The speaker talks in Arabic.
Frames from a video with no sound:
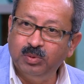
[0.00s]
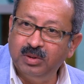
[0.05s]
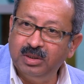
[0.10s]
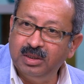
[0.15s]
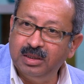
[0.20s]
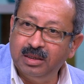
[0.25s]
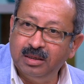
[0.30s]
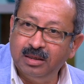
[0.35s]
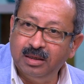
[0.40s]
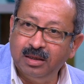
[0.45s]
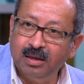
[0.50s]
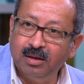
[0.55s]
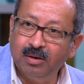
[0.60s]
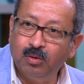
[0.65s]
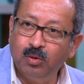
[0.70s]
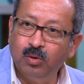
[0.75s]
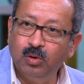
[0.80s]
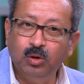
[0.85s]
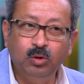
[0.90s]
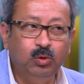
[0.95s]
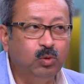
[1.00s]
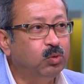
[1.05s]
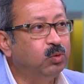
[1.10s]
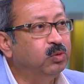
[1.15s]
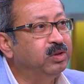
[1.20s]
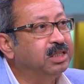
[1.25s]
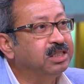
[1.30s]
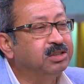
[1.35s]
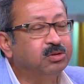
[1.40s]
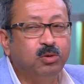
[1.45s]
وكل دول
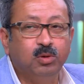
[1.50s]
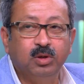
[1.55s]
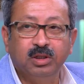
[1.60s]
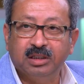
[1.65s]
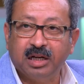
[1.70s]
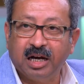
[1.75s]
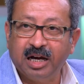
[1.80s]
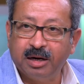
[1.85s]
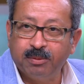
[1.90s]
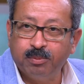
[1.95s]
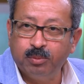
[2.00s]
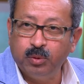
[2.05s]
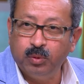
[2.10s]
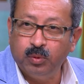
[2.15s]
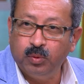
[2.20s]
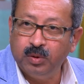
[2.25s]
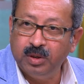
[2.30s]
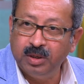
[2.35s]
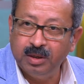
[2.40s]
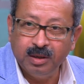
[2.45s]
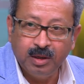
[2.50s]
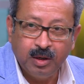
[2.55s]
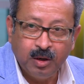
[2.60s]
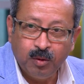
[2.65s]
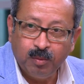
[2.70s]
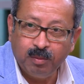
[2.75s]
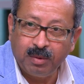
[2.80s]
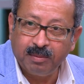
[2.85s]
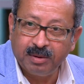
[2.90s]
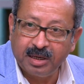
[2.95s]
والناس دول اتحاربوا
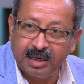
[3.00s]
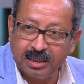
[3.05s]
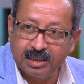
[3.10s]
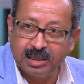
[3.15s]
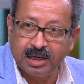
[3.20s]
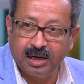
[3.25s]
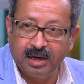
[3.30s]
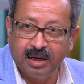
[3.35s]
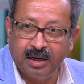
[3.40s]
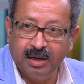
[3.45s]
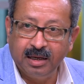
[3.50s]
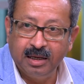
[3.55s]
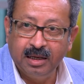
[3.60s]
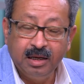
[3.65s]
وما عملناش حاجه